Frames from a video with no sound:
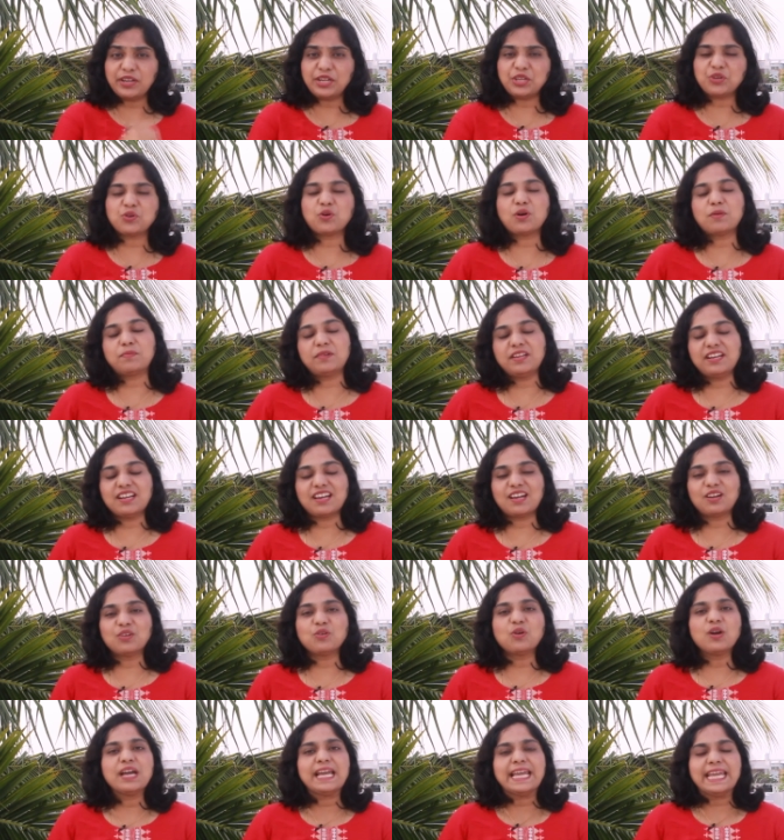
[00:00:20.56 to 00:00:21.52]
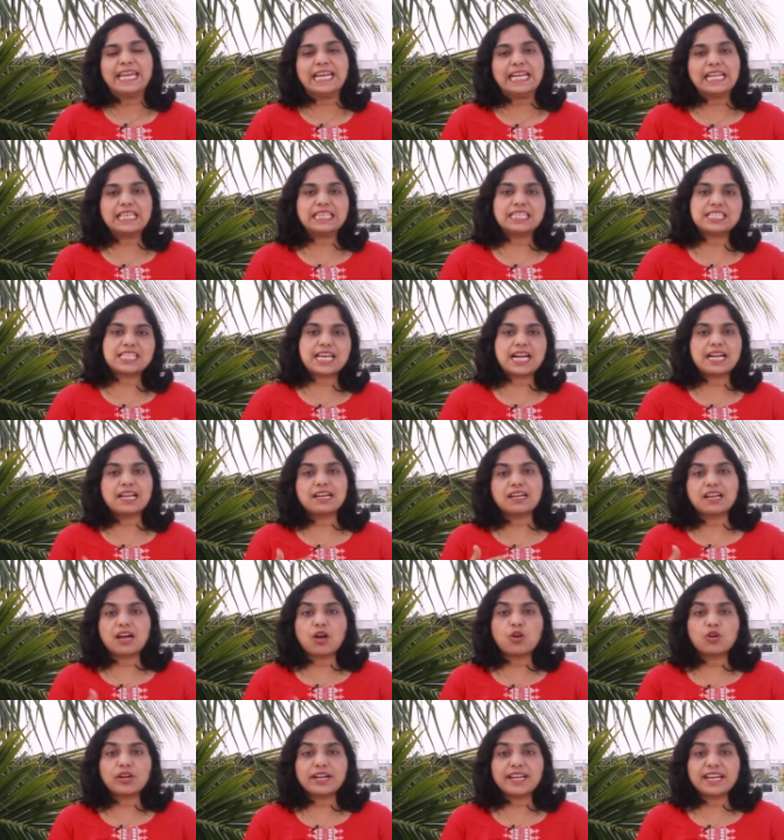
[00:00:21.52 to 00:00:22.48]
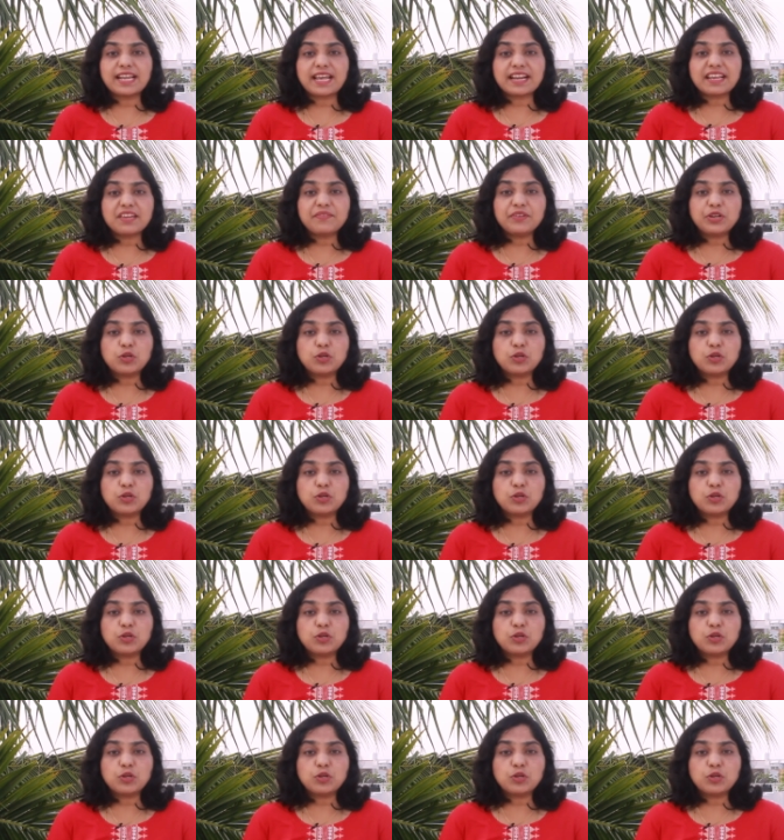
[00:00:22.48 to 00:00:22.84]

வீடியோ அப்படின்னாலோ இல்லை இந்த சேனலில் நான் ஆல்ரெடி நிறைய